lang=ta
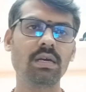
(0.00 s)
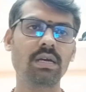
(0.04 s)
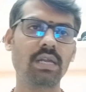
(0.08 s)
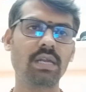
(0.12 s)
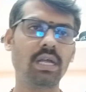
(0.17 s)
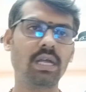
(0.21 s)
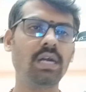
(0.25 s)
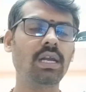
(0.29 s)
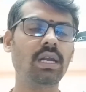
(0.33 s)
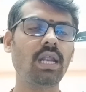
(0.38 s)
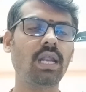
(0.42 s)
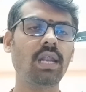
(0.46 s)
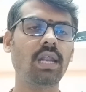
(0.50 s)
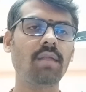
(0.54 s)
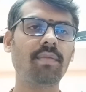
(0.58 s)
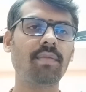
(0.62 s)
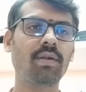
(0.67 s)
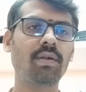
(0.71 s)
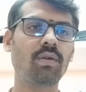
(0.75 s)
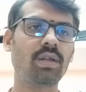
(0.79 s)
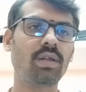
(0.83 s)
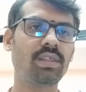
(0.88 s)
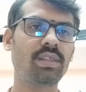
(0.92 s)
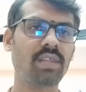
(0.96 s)
கிரகங்களால்
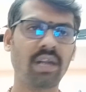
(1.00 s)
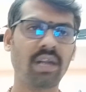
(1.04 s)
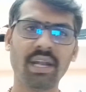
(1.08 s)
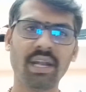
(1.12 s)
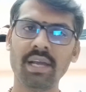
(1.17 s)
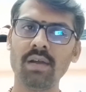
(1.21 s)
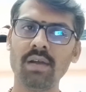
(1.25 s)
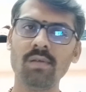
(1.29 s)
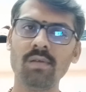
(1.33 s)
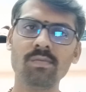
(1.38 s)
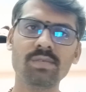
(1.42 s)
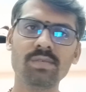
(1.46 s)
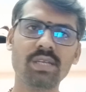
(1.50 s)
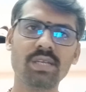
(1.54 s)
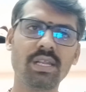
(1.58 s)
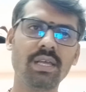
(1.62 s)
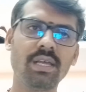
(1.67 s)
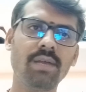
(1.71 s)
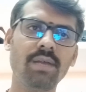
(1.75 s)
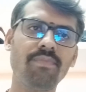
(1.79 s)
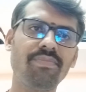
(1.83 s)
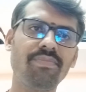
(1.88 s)
ஏற்படக்கூடிய தடைகளும் சரி